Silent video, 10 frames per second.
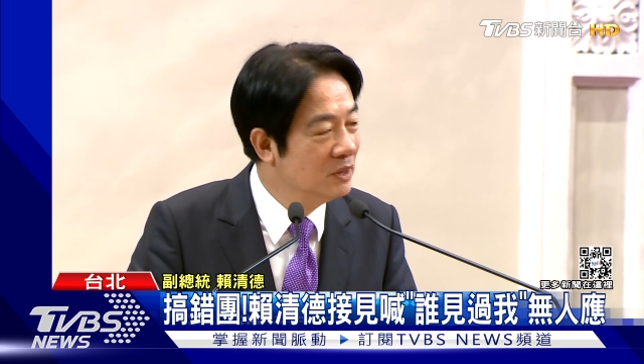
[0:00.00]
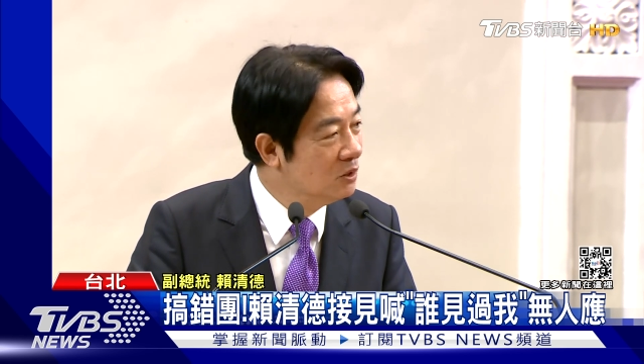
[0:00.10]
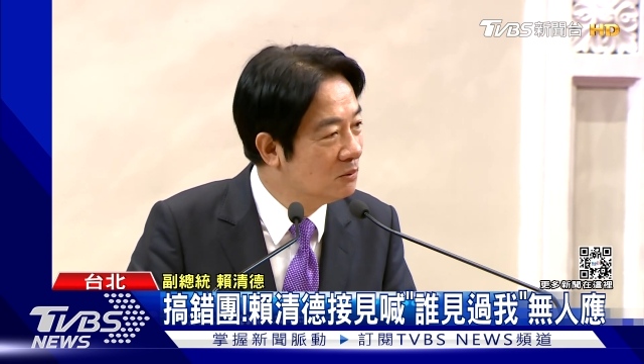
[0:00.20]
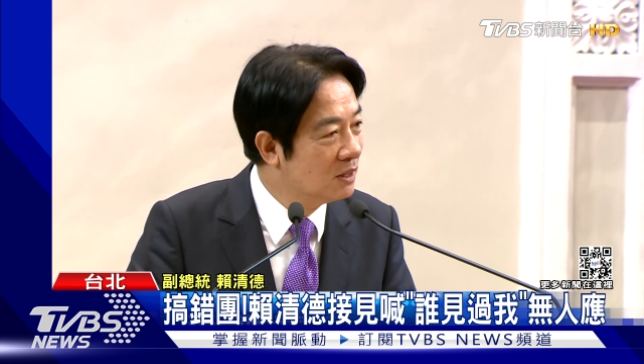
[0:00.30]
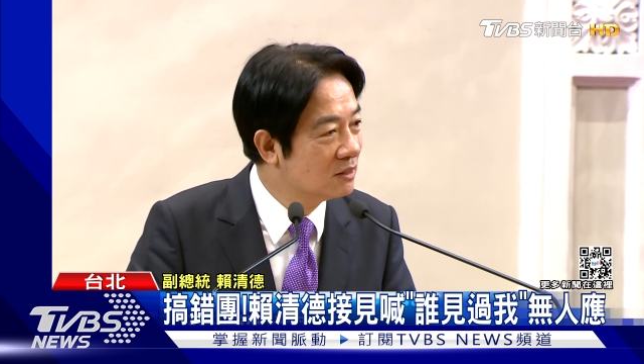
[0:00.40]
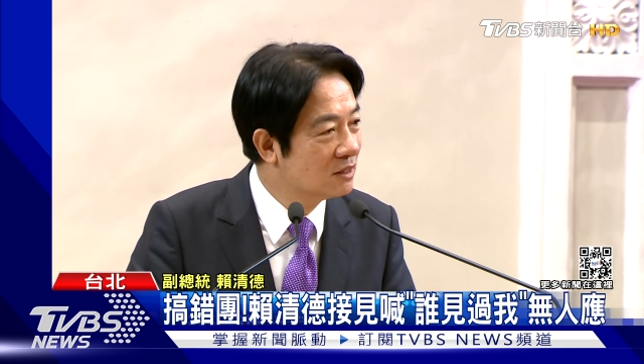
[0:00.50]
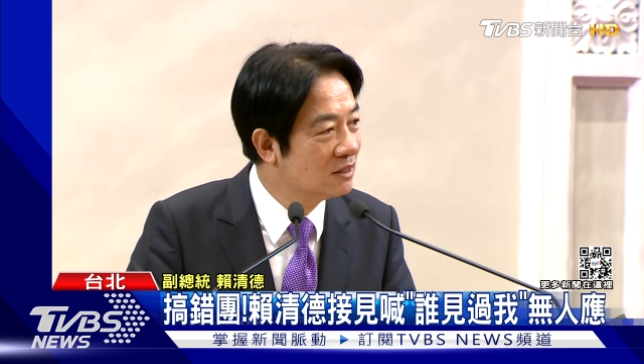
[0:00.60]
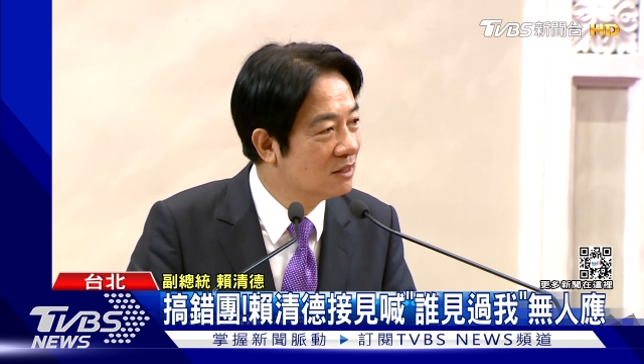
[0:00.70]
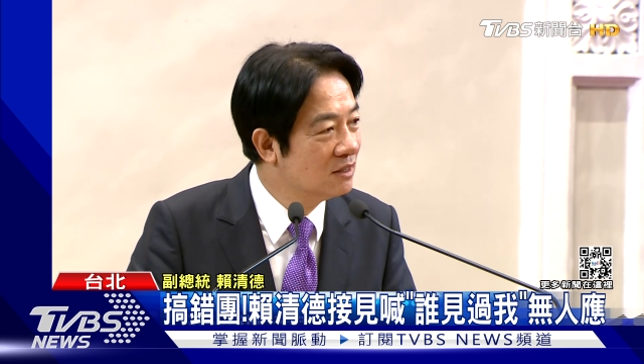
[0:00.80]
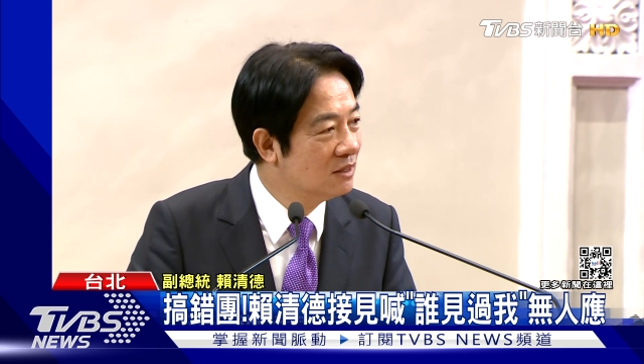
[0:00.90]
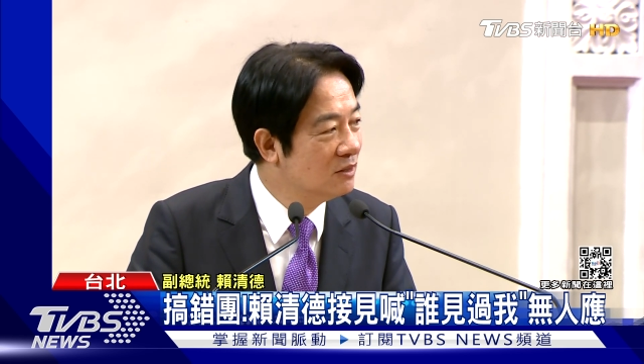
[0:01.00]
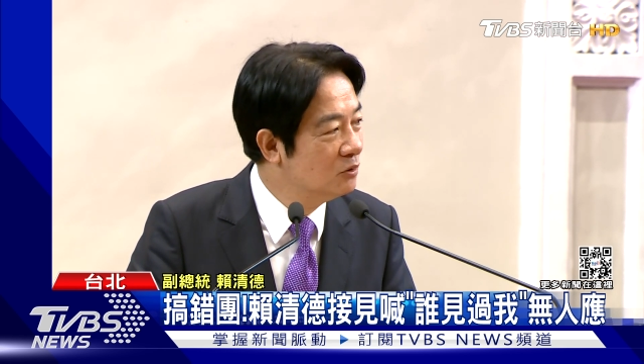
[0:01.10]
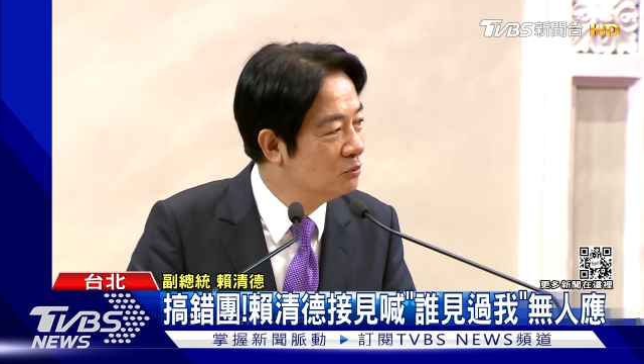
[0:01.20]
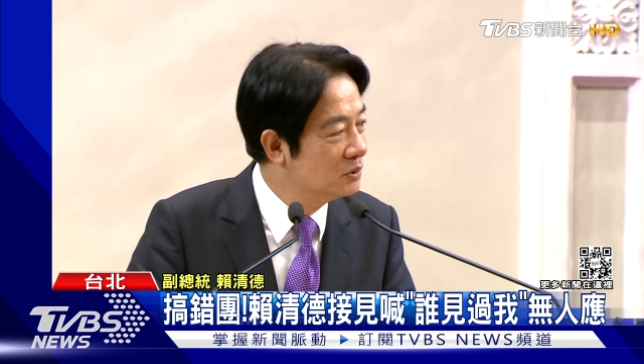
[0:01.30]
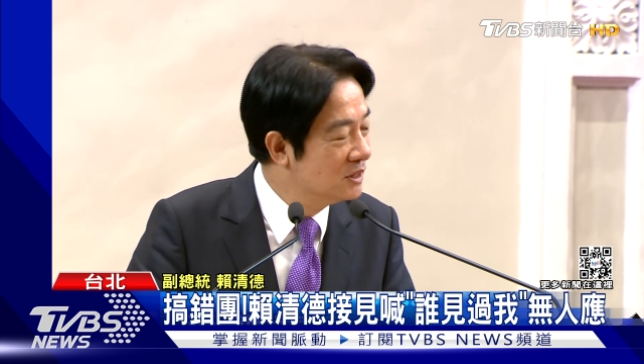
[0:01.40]
没有吗？
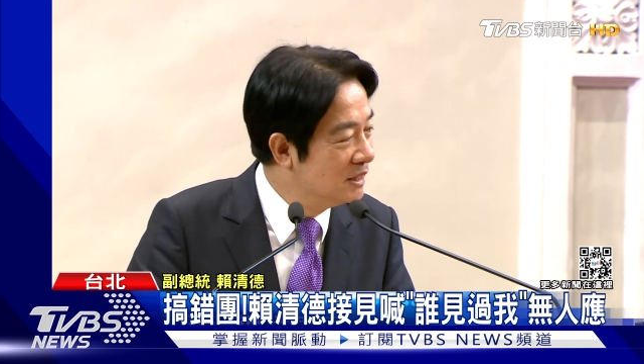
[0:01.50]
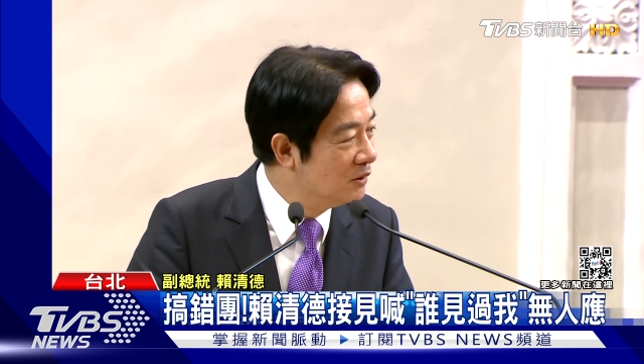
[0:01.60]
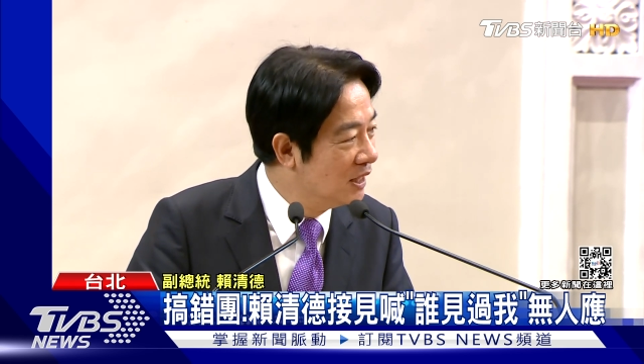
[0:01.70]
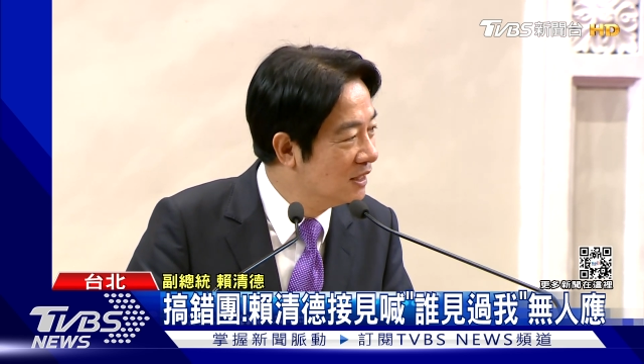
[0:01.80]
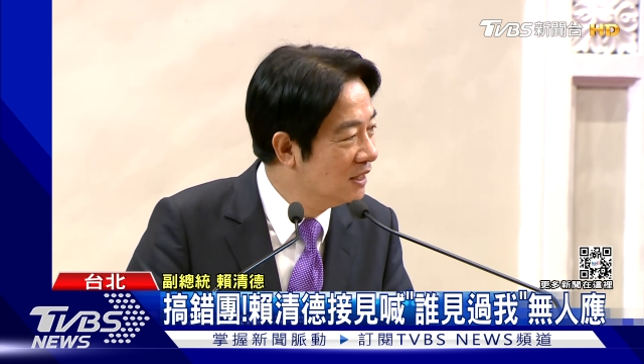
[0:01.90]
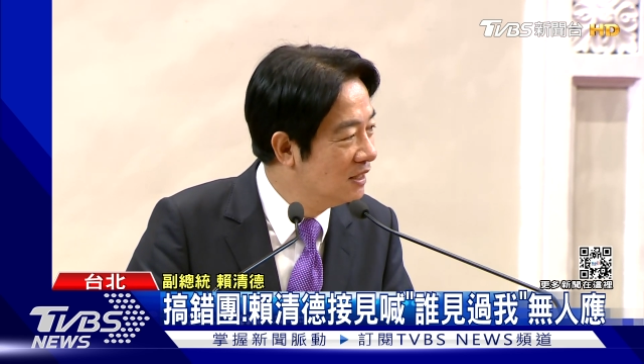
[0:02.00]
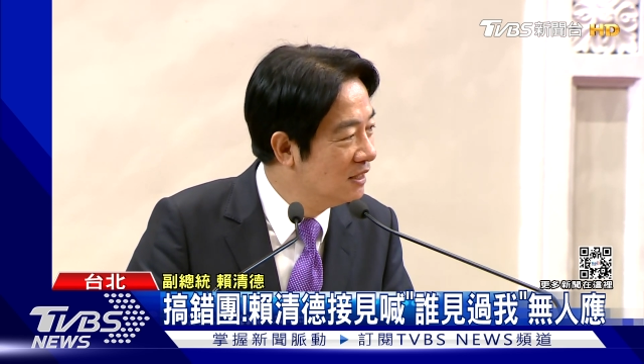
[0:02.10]
不是这一团？